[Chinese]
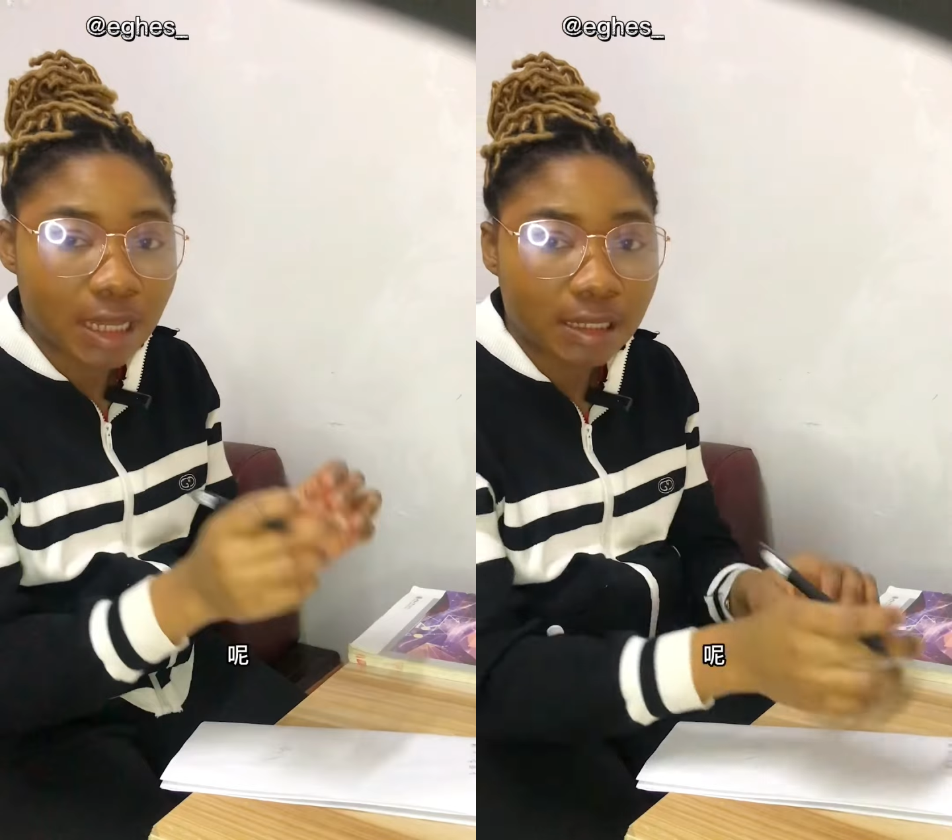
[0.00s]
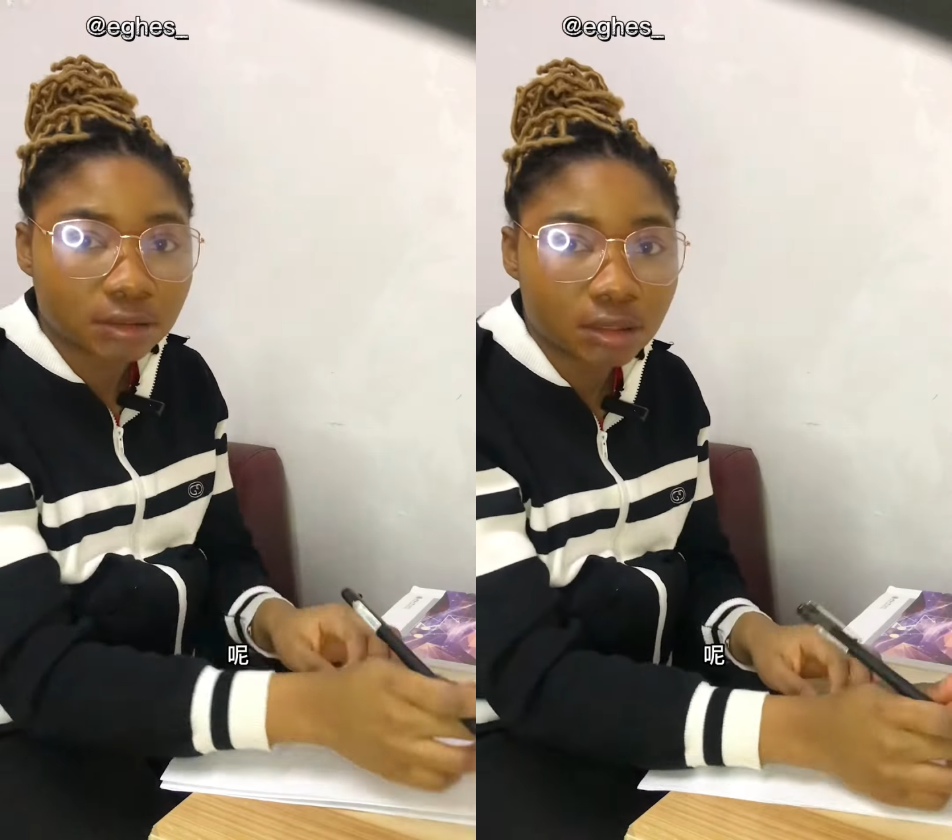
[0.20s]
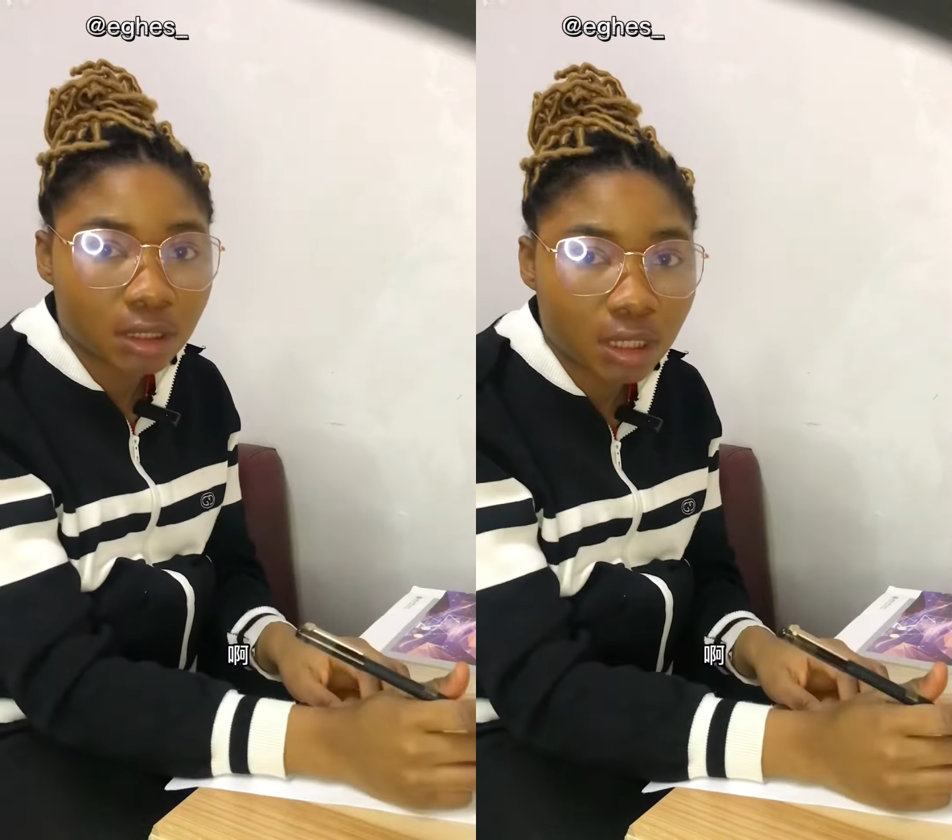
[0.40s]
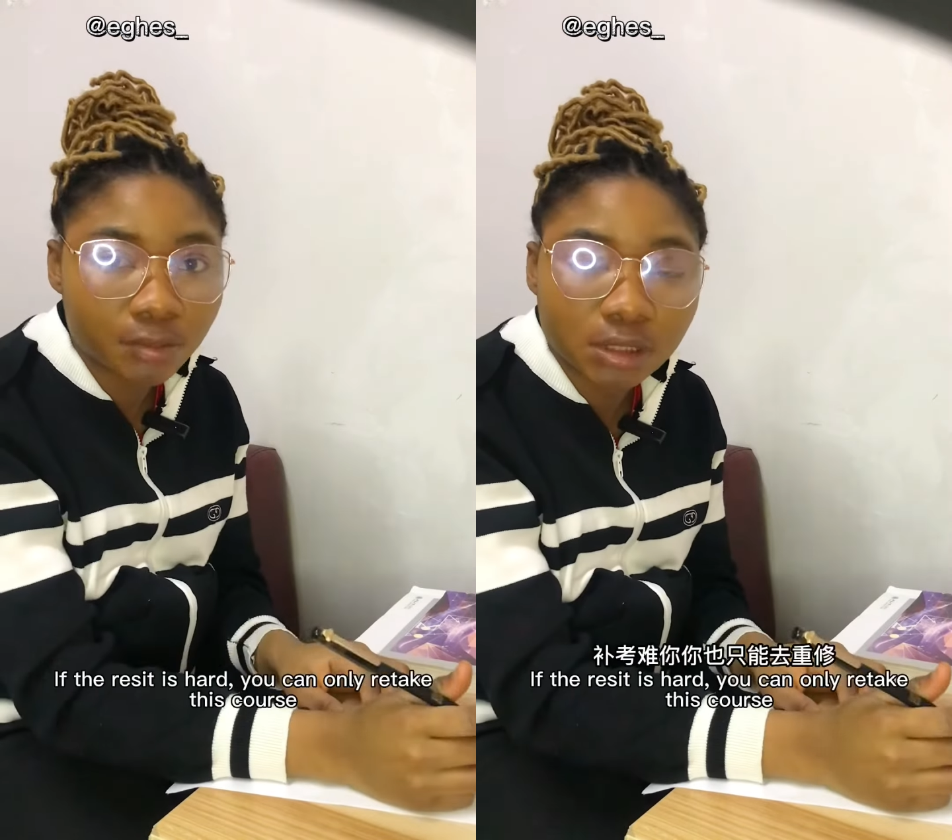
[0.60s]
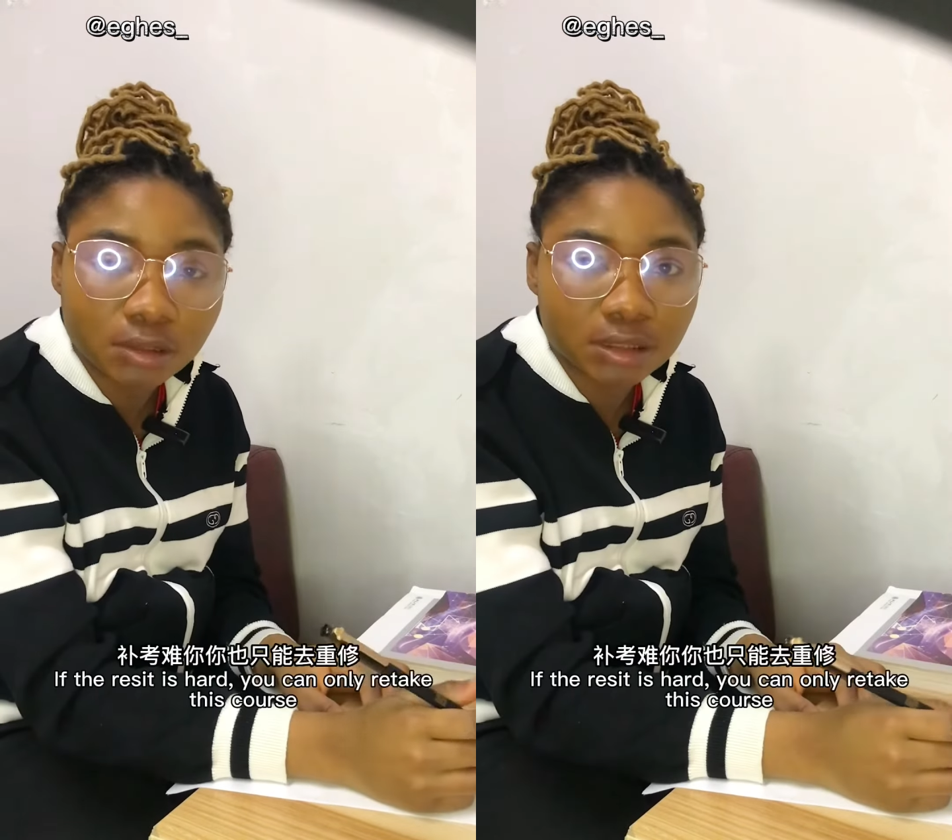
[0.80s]
难啊，
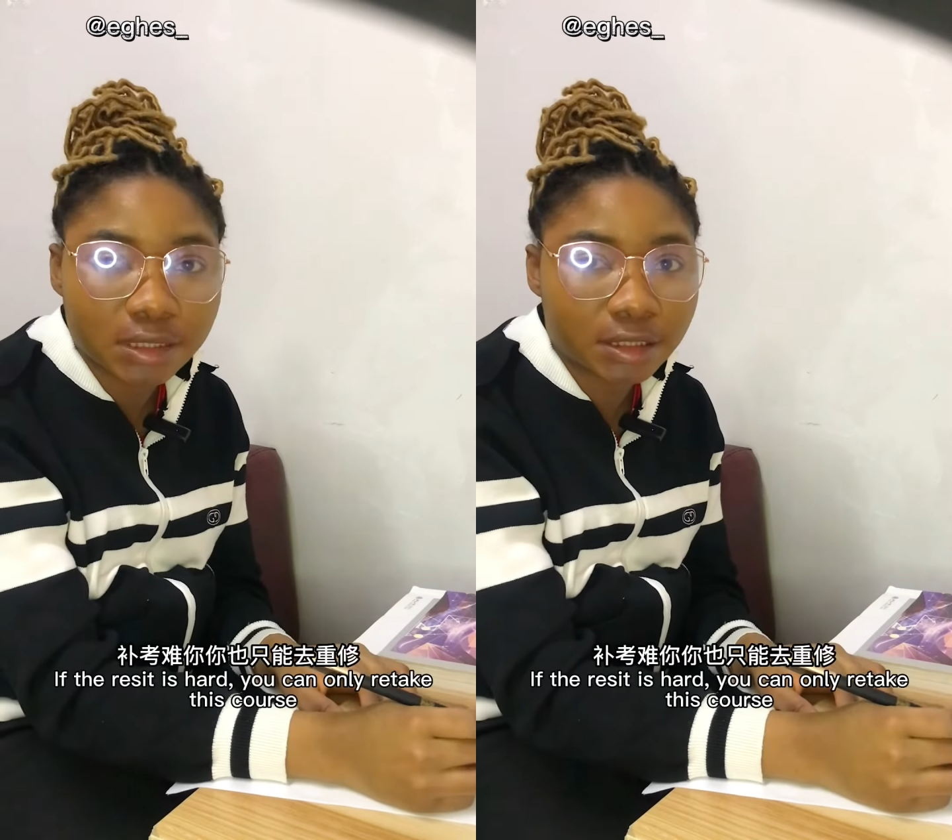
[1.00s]
补考难，